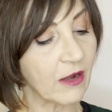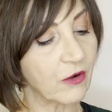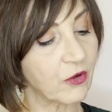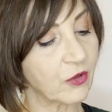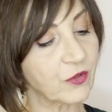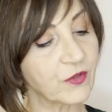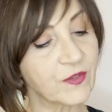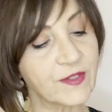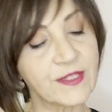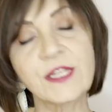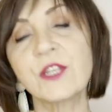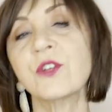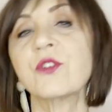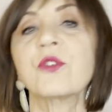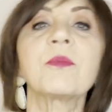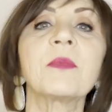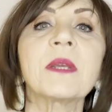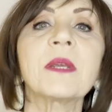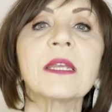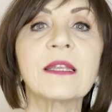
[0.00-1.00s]
Alors que si
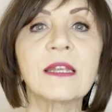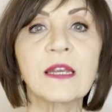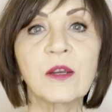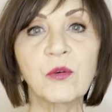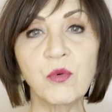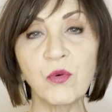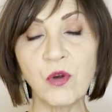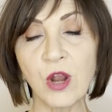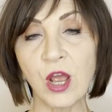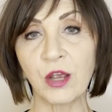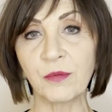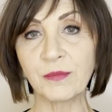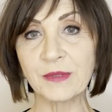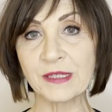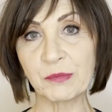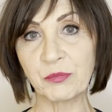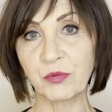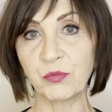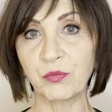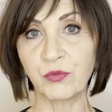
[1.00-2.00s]
je mets des couleurs un
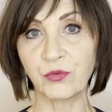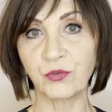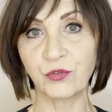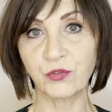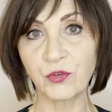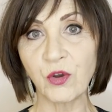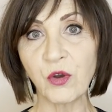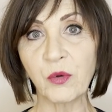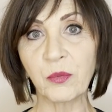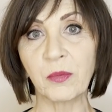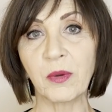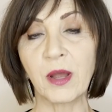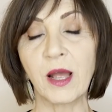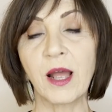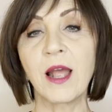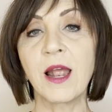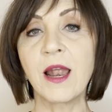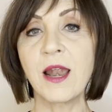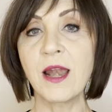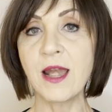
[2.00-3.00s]
petit peu plus sombres,
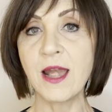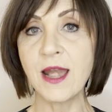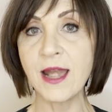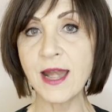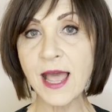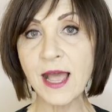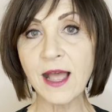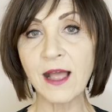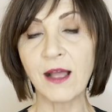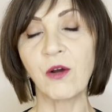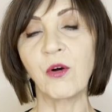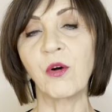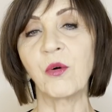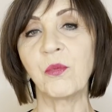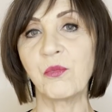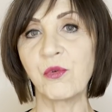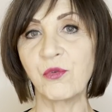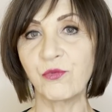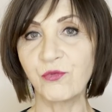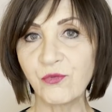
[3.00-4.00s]
là, on
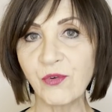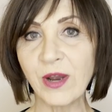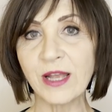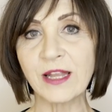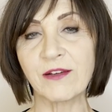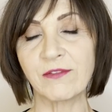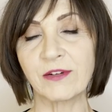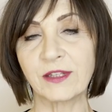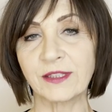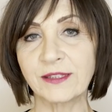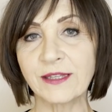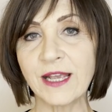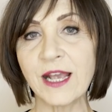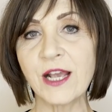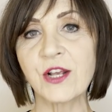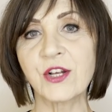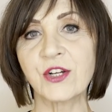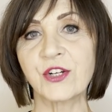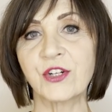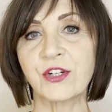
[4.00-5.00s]
me voit
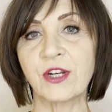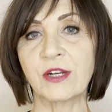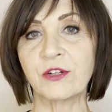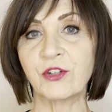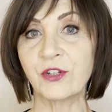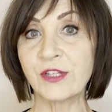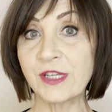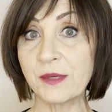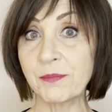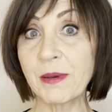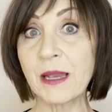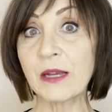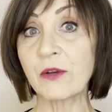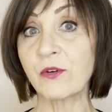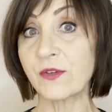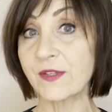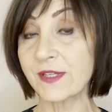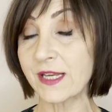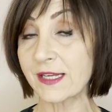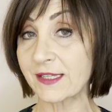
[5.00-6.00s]
davantage. Je ne dis pas
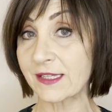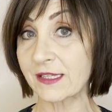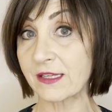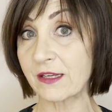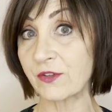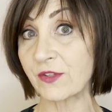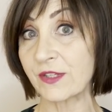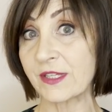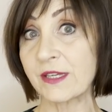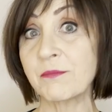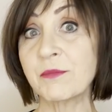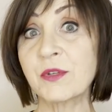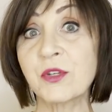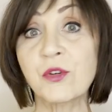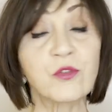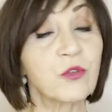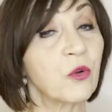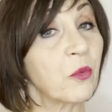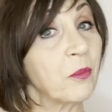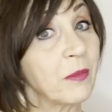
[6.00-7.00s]
que ça,
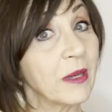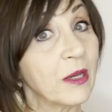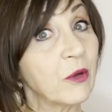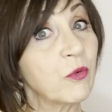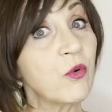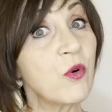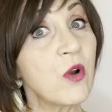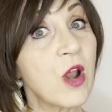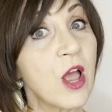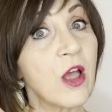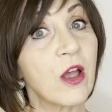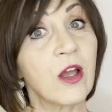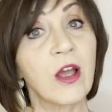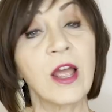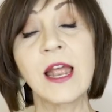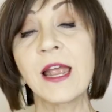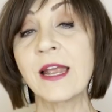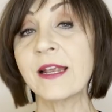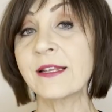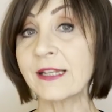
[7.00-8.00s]
ce sont mes couleurs,
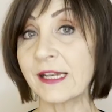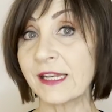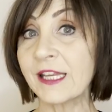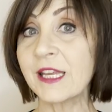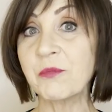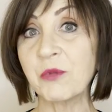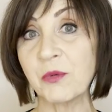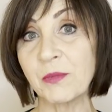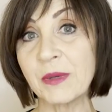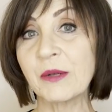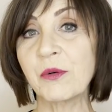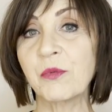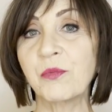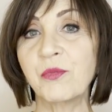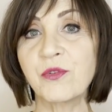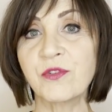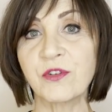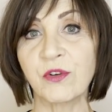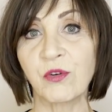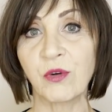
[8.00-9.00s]
celles qui me mettent le
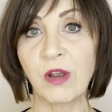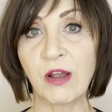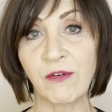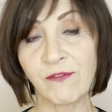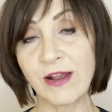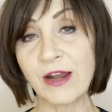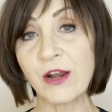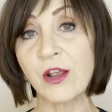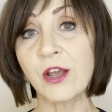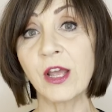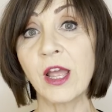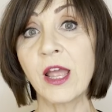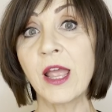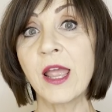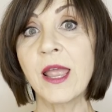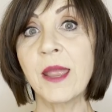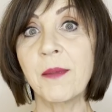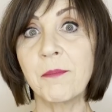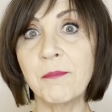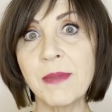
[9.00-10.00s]
plus en, en valeur,
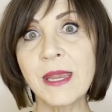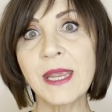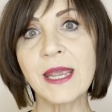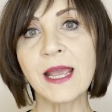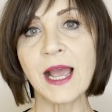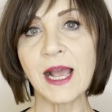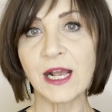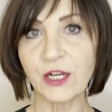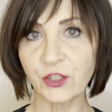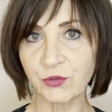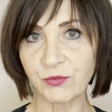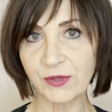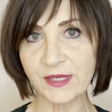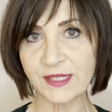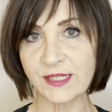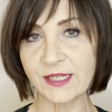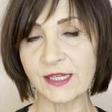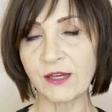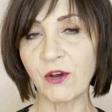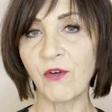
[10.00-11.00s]
mais à
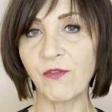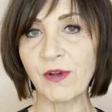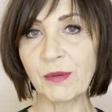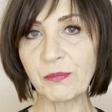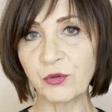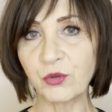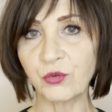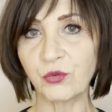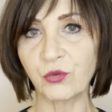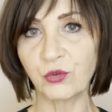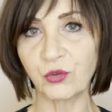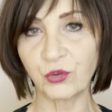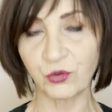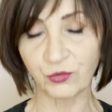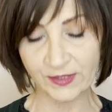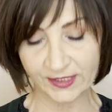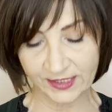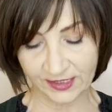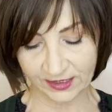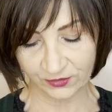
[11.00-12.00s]
choisir, on va plutôt
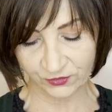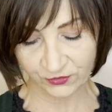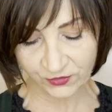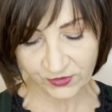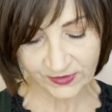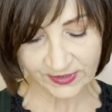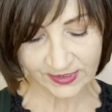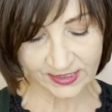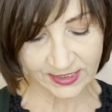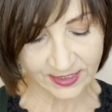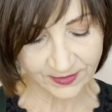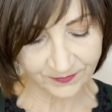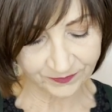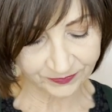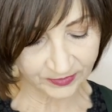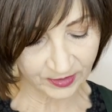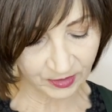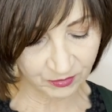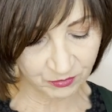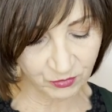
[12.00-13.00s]
choisir ceci
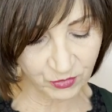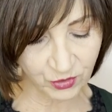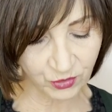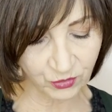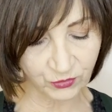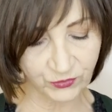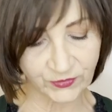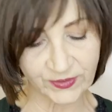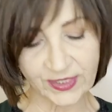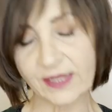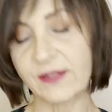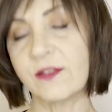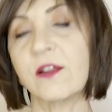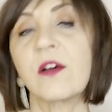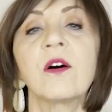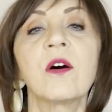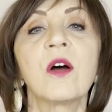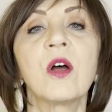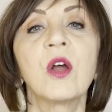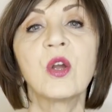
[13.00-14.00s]
me
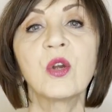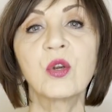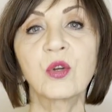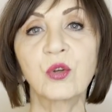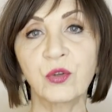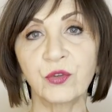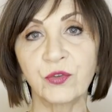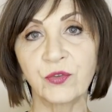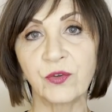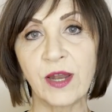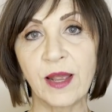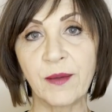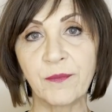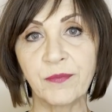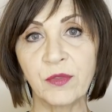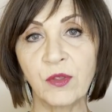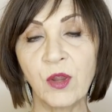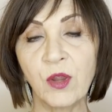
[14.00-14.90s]
concernant que cela.